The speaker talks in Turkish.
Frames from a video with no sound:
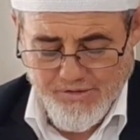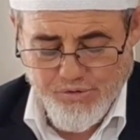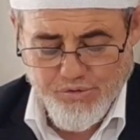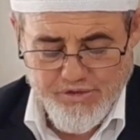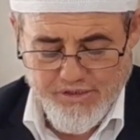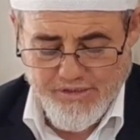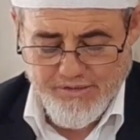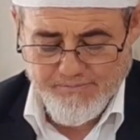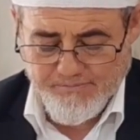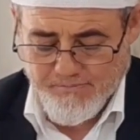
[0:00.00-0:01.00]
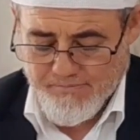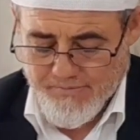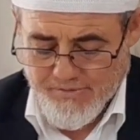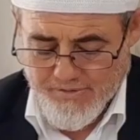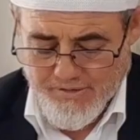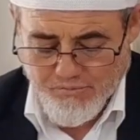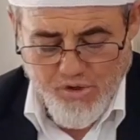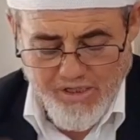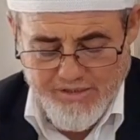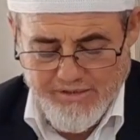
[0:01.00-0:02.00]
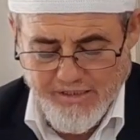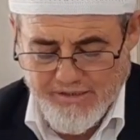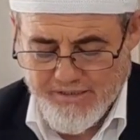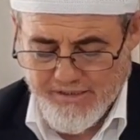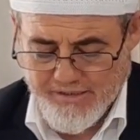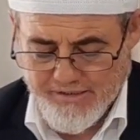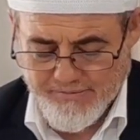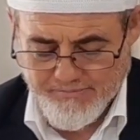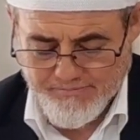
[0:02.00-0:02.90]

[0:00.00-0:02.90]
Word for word: diyor ki muhakkak ki